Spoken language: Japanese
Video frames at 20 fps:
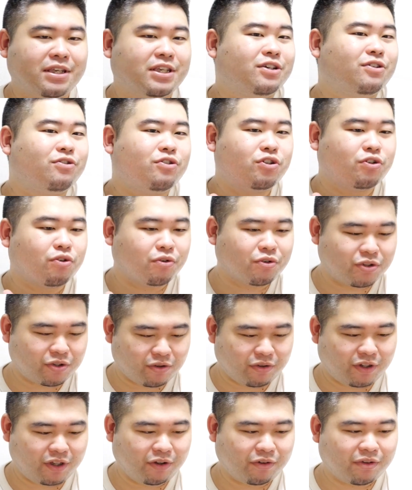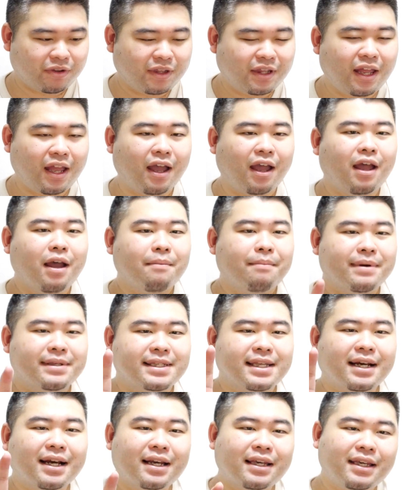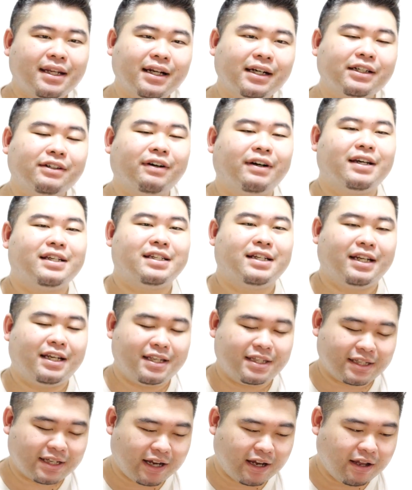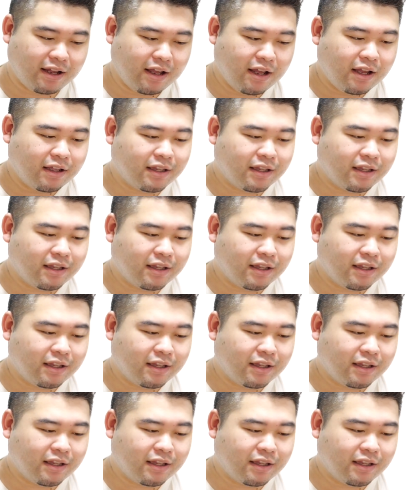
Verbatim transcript: 市区町村によって、まあ、差が開くわけじゃないですか。